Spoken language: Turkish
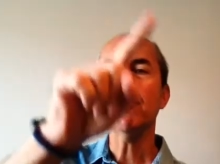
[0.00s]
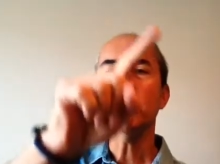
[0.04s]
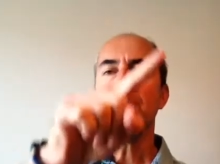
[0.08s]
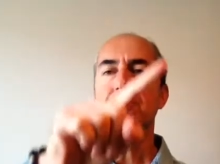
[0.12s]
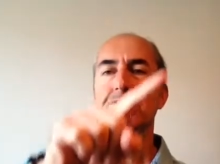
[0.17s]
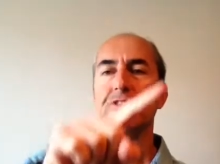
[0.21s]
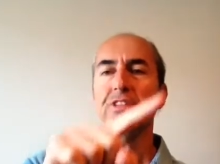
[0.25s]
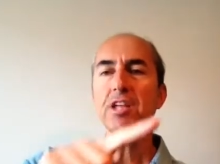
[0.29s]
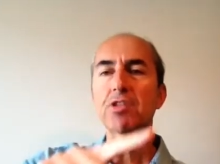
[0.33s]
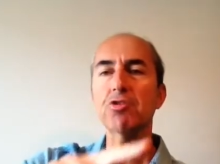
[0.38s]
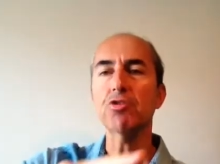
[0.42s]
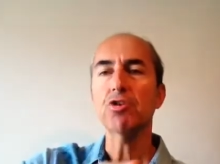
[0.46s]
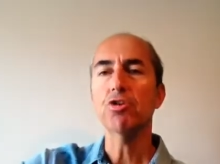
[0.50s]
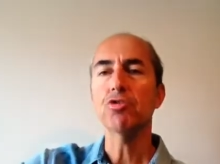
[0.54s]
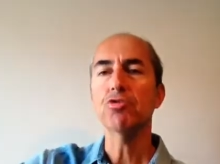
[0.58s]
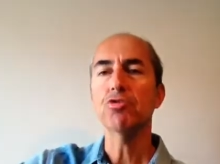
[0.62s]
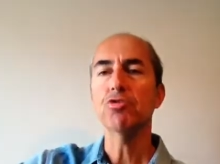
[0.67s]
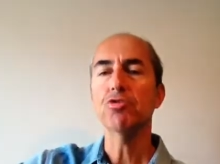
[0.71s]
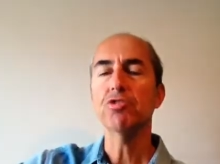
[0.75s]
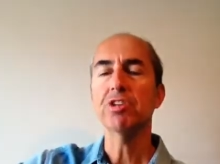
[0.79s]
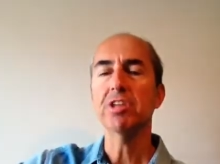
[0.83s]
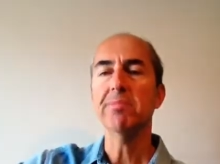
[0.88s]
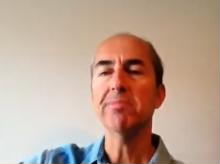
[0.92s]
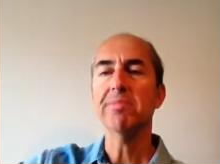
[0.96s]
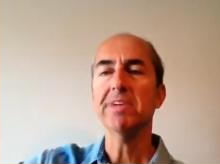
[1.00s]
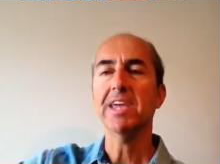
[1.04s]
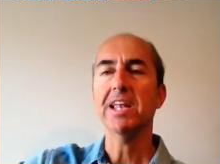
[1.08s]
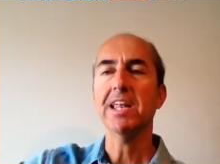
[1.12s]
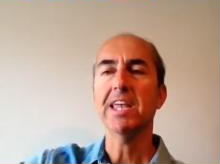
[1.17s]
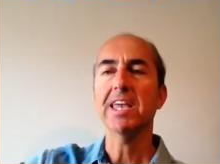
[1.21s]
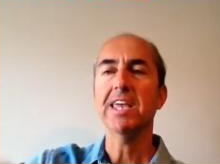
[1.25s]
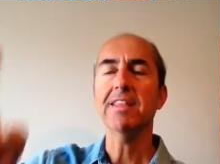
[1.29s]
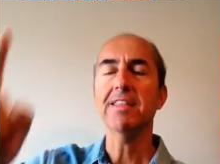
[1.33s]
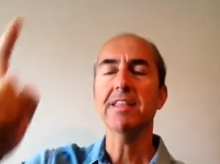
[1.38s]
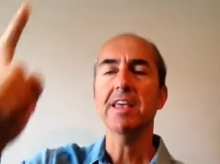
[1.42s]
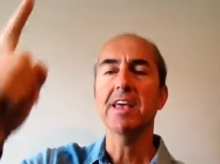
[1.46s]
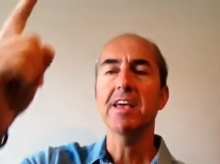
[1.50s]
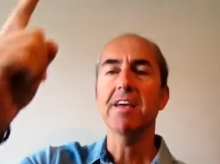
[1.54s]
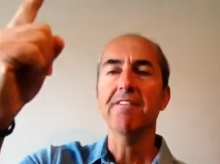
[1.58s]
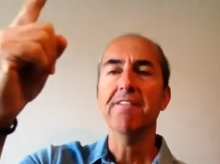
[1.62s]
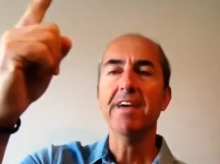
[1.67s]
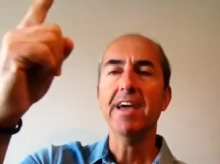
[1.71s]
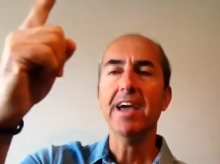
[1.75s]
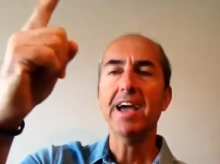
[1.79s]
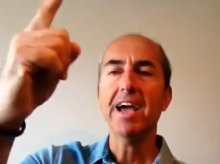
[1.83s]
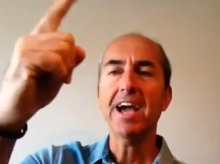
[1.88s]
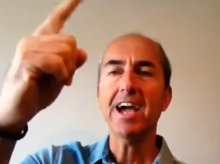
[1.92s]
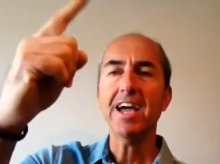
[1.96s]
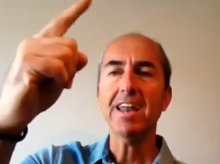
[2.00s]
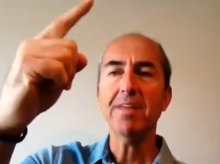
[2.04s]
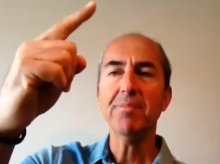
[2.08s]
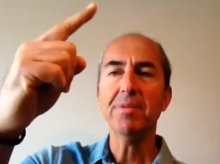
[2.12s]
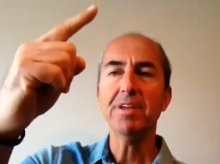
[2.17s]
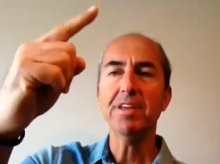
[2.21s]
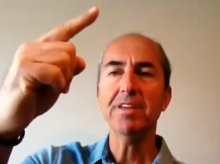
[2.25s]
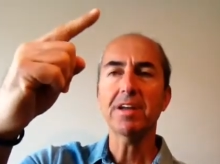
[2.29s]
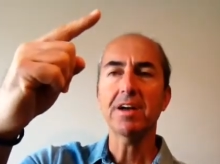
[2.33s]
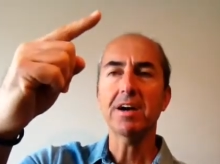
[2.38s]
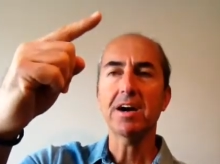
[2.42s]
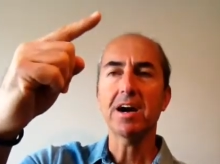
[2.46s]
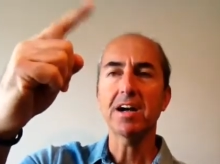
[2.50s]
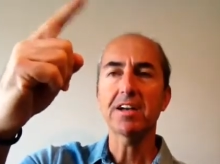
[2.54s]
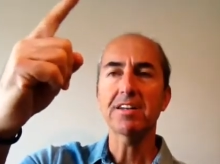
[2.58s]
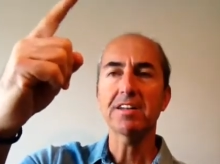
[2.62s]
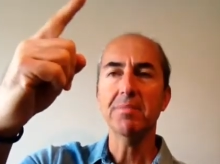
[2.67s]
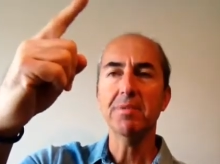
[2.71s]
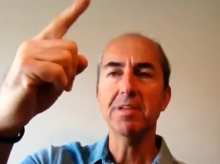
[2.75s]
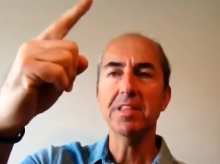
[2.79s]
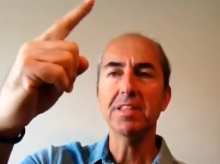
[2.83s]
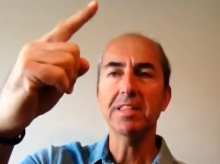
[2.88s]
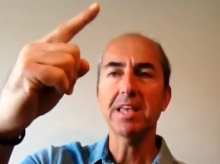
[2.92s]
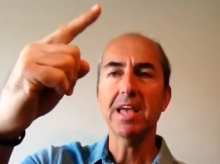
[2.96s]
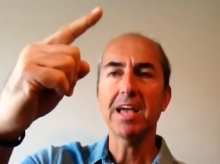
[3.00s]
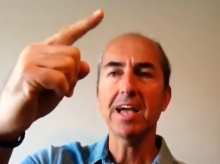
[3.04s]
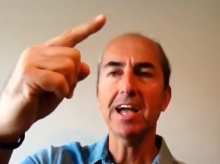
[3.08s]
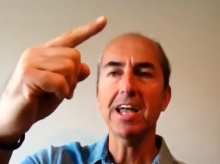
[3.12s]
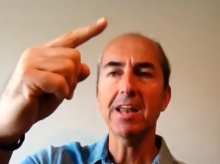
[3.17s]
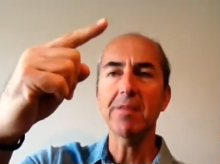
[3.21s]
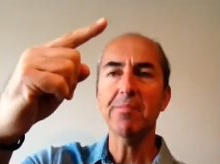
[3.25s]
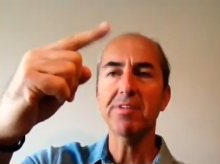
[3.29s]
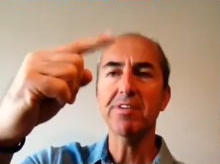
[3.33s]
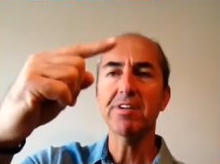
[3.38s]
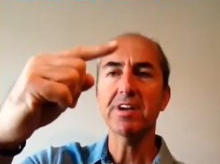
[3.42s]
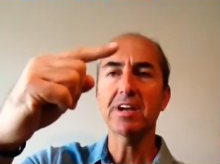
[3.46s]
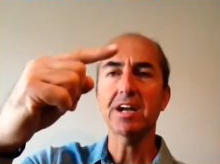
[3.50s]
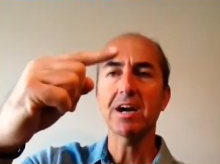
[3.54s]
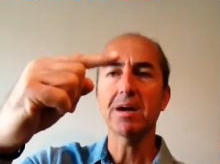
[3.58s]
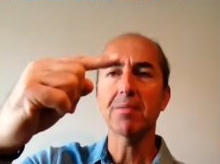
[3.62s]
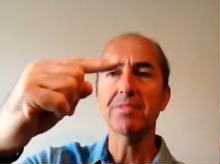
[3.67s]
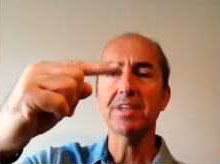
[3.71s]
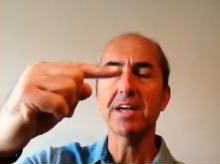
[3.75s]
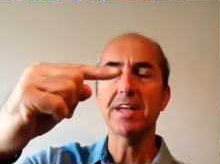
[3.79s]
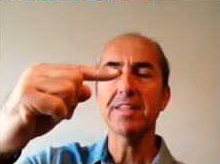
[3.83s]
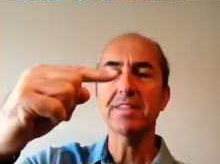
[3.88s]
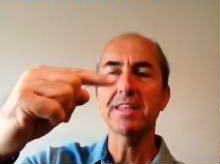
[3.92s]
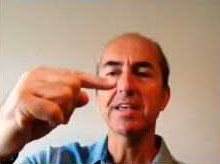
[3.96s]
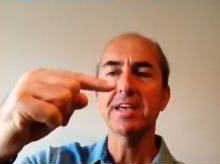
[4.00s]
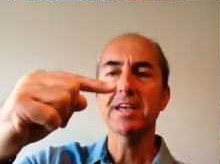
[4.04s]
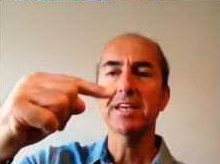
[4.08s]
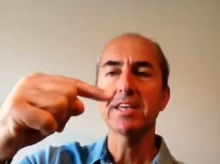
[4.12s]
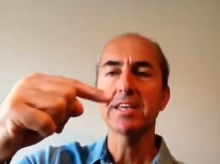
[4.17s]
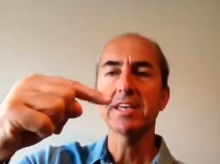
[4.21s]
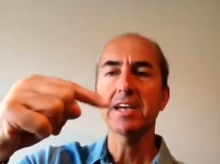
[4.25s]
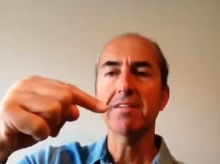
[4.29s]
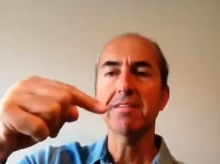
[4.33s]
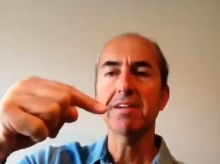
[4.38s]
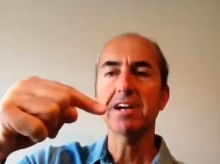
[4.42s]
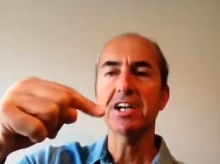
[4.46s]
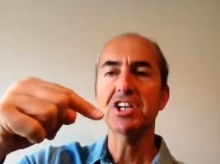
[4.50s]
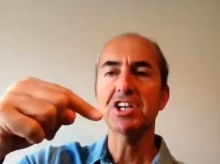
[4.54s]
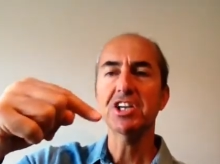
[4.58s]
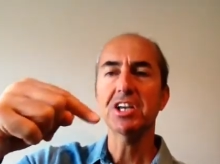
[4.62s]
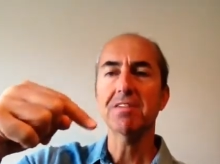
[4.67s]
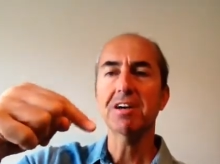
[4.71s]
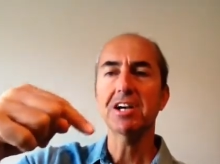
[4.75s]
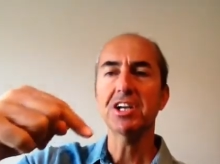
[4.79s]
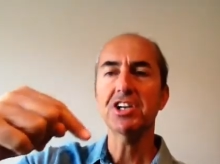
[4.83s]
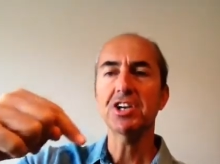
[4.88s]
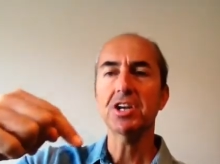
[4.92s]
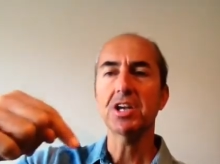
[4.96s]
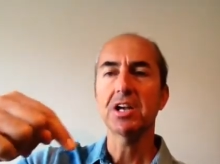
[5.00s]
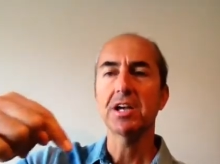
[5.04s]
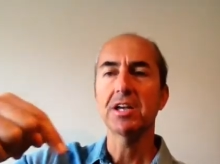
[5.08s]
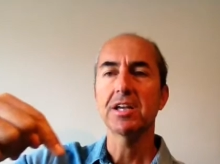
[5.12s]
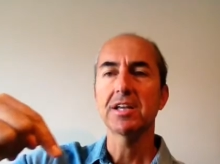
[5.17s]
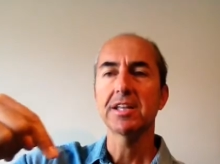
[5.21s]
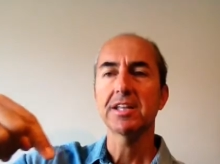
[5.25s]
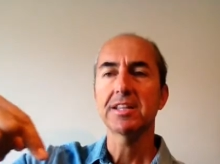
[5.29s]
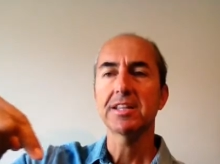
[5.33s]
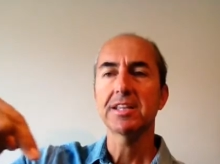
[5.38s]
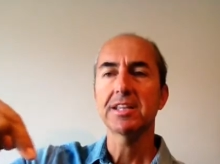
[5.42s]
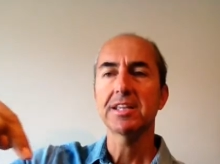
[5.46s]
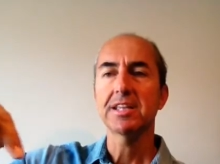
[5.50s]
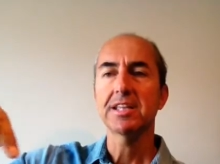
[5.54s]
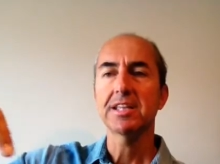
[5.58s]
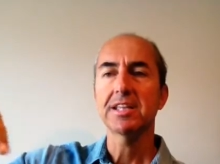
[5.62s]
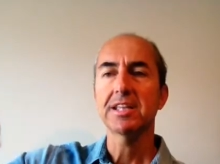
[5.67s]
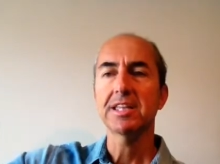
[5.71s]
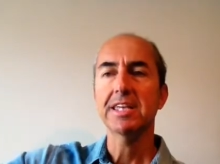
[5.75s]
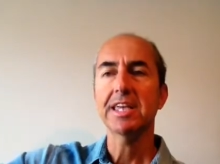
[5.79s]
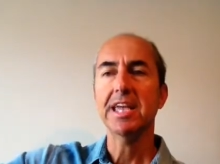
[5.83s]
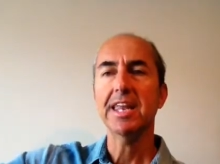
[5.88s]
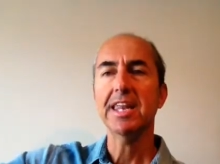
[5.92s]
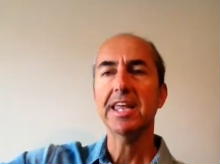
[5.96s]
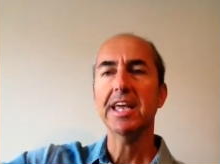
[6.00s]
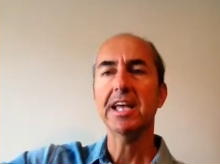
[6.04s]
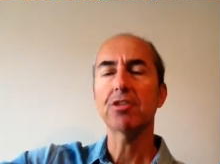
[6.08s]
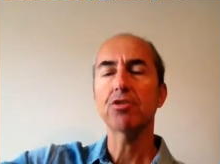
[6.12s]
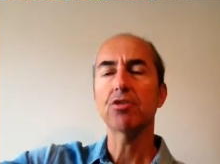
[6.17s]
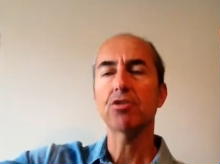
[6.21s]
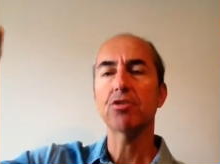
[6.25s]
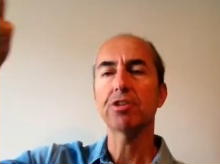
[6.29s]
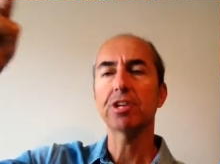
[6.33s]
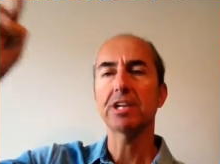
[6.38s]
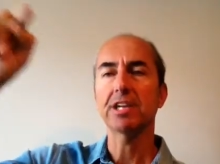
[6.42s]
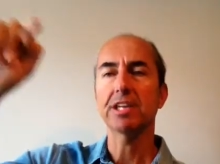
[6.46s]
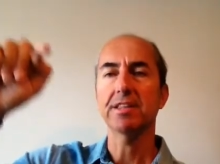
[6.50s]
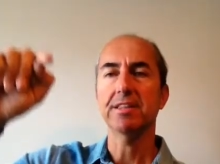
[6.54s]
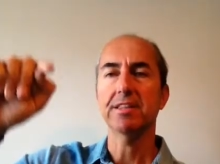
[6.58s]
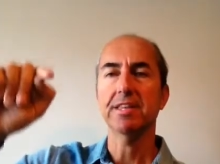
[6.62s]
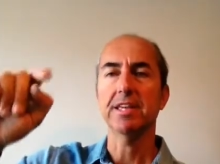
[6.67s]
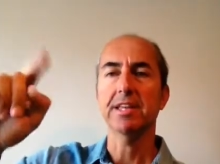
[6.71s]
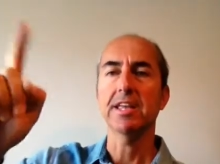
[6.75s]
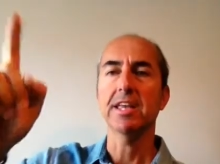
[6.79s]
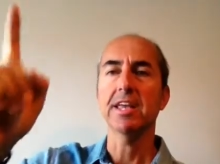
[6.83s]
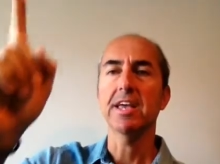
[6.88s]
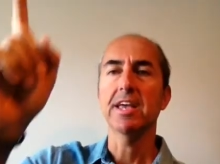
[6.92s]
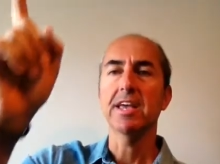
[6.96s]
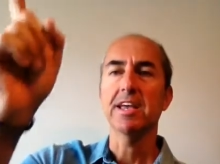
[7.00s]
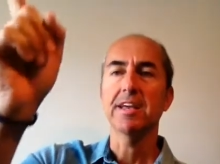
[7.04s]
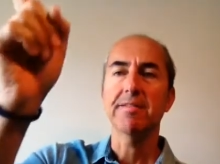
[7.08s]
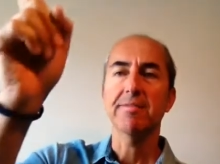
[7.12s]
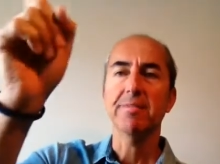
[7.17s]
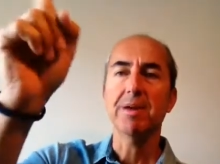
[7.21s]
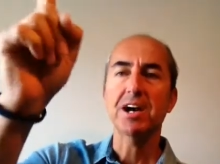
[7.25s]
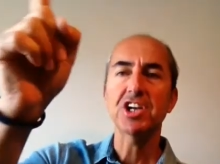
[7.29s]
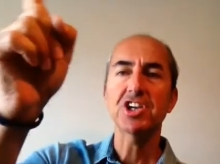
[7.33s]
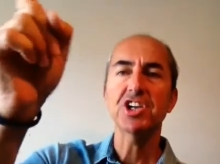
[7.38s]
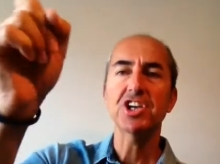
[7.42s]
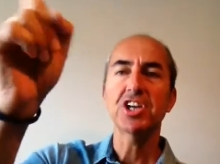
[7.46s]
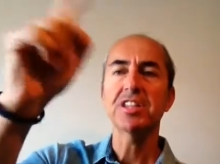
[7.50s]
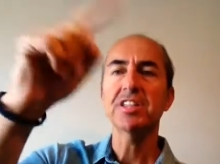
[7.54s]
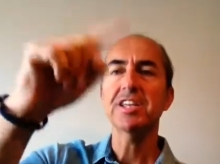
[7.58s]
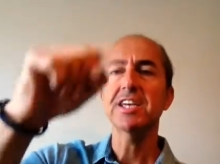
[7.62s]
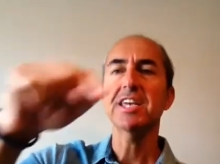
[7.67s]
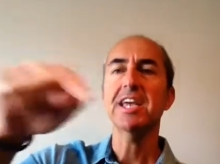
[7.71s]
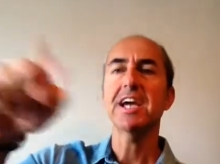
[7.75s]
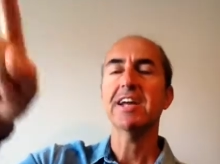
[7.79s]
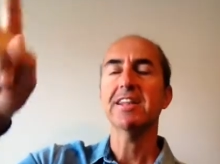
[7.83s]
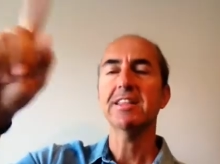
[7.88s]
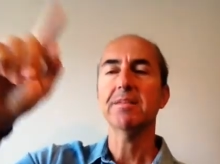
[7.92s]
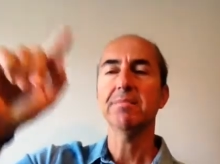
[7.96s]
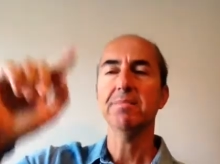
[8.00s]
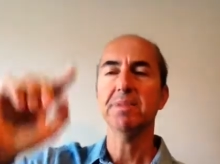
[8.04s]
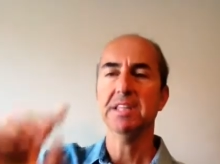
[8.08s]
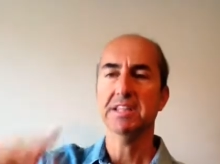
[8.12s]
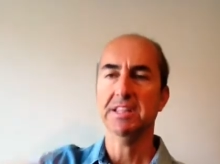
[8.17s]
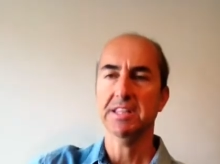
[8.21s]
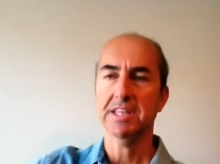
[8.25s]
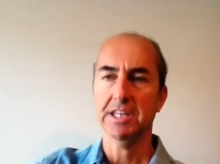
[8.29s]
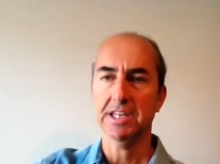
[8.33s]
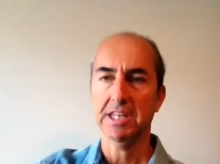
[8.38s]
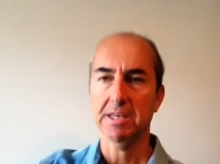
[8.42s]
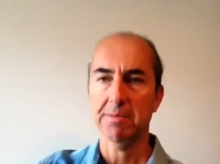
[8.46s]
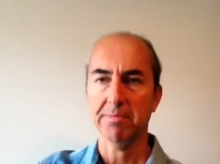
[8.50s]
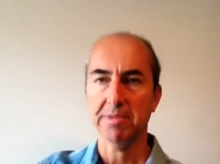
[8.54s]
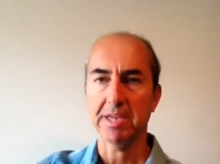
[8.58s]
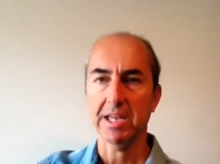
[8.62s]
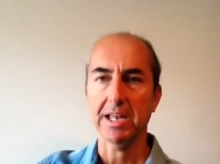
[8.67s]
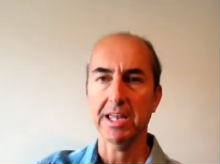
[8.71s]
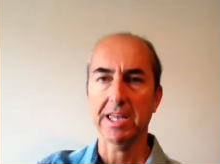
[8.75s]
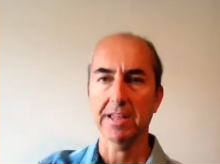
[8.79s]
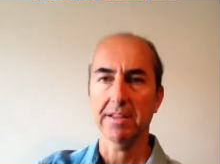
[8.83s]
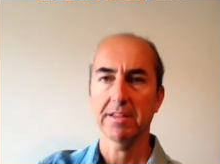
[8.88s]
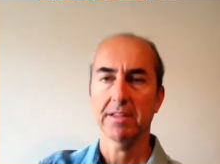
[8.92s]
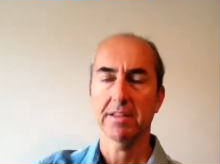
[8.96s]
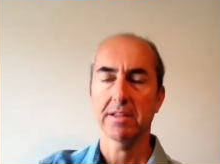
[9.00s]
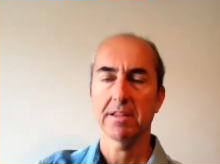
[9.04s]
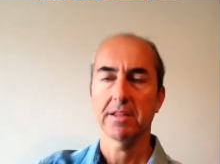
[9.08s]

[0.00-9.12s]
yönünde döndüğünü imgeleyin ve her bir akrebin de her bir rakamdan yavaş yavaş geriye doğru gittiğini, başladığı yerde bittiğini imgeleyin.